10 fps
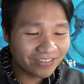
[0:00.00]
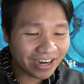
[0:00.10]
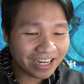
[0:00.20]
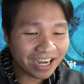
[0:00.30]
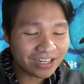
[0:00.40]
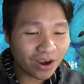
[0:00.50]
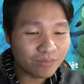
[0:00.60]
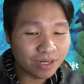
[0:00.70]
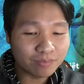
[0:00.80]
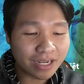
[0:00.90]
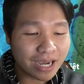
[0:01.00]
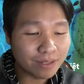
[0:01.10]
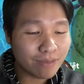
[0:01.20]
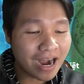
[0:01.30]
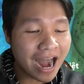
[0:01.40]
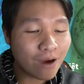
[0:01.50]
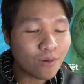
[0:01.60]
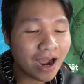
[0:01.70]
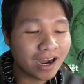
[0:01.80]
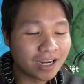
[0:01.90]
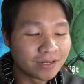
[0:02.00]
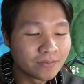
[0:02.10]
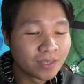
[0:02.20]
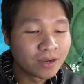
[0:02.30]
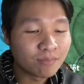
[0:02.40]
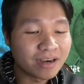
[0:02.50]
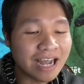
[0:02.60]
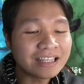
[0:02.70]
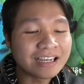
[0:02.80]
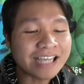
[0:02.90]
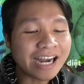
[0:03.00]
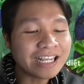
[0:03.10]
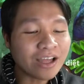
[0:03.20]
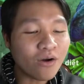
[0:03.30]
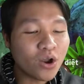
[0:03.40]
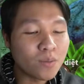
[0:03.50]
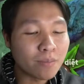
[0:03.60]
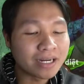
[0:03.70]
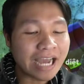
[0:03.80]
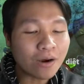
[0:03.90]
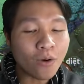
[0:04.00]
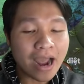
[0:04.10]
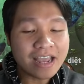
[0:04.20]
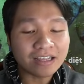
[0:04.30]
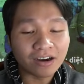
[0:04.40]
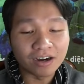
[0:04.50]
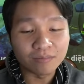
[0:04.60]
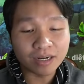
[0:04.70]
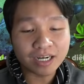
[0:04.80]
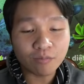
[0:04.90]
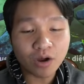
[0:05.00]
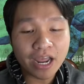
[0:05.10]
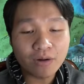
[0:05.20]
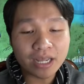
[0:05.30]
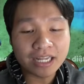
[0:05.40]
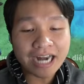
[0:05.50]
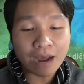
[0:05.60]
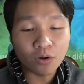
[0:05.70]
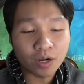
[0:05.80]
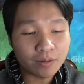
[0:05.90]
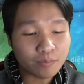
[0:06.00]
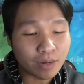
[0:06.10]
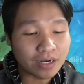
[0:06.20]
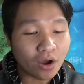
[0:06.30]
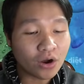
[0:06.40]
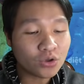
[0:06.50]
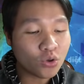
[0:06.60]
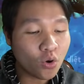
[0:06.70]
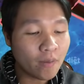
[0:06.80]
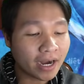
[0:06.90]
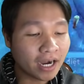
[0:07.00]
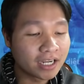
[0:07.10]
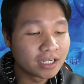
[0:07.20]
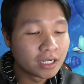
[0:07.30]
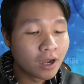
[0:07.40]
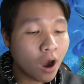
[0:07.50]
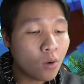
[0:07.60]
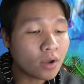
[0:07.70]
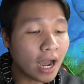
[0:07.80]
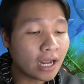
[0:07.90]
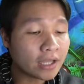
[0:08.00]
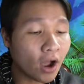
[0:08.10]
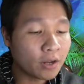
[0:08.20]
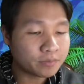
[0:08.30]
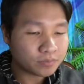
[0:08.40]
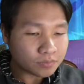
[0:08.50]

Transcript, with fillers: oh my god rồi mình bây giờ mình bá đạo quá rồi mình đánh từ sáng đến tối luôn mà mình vẫn khỏe như thường mình không có yếu đi tí nào luôn á mình đổi nón vua bạn ơi ok thôi